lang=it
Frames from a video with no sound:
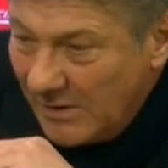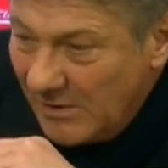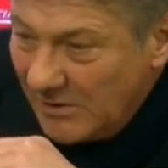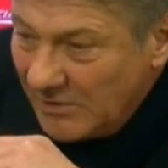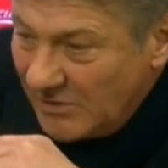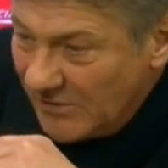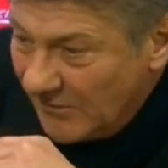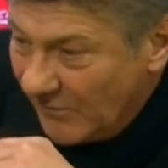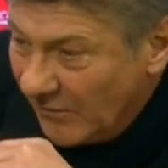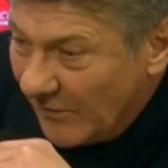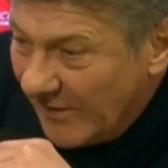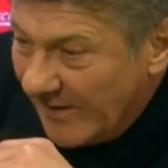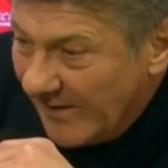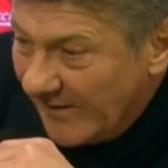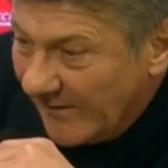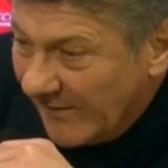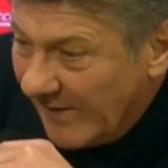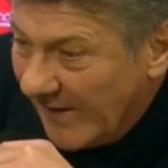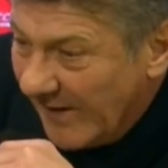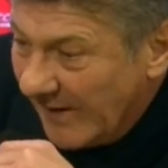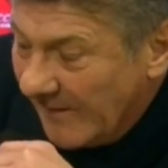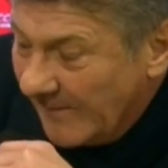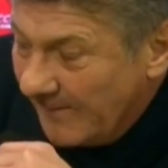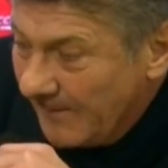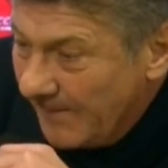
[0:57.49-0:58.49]
ci
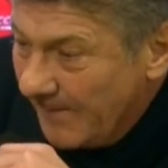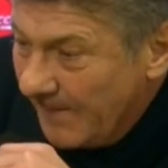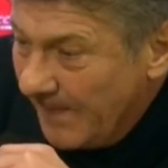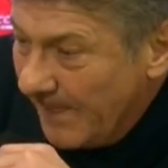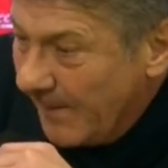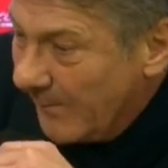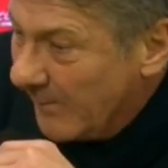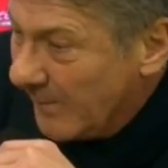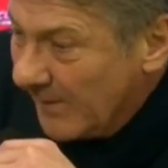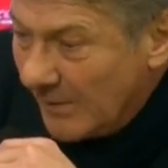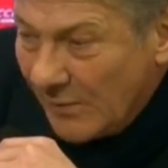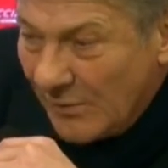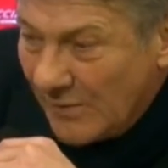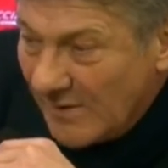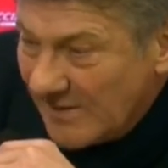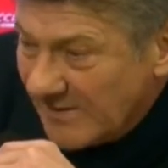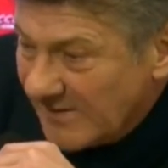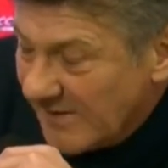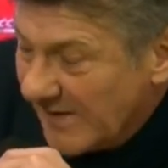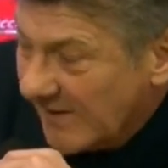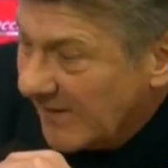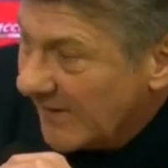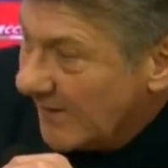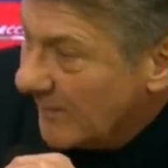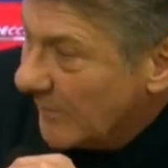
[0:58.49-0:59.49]
voleva per una
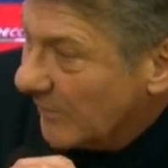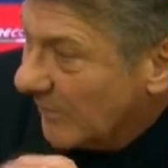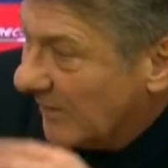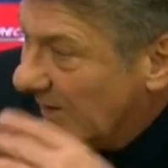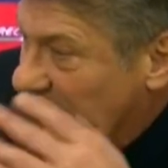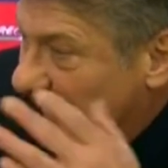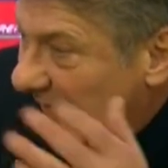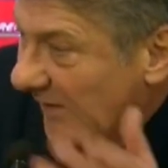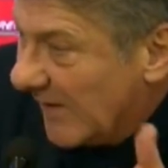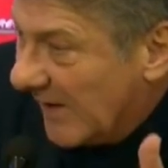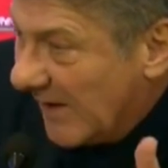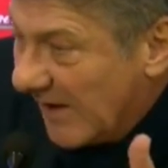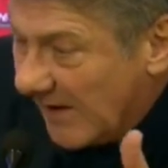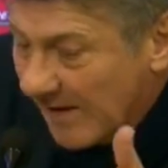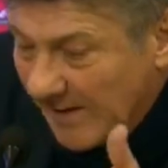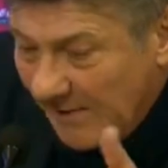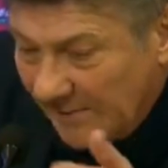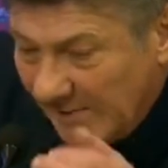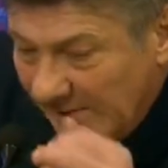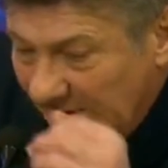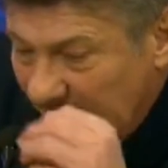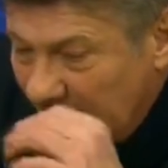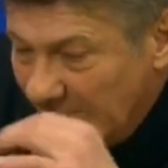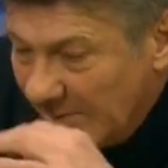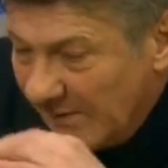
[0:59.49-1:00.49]
serie di motivi che
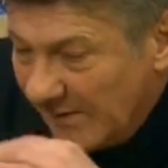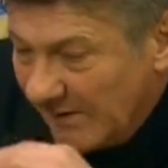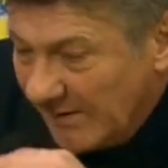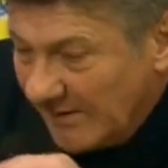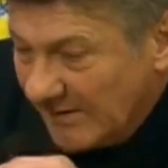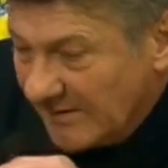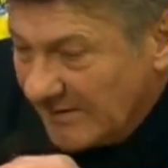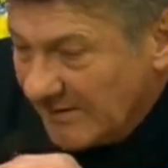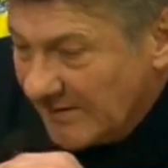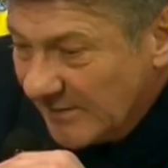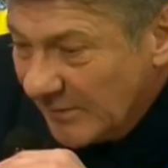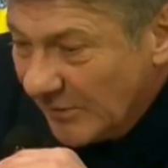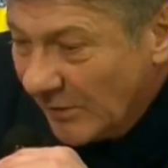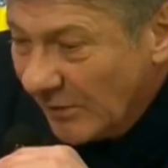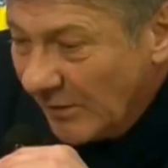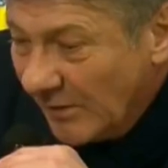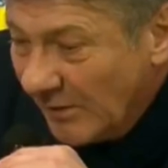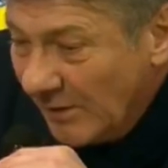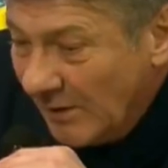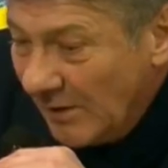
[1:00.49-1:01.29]
capite benissimo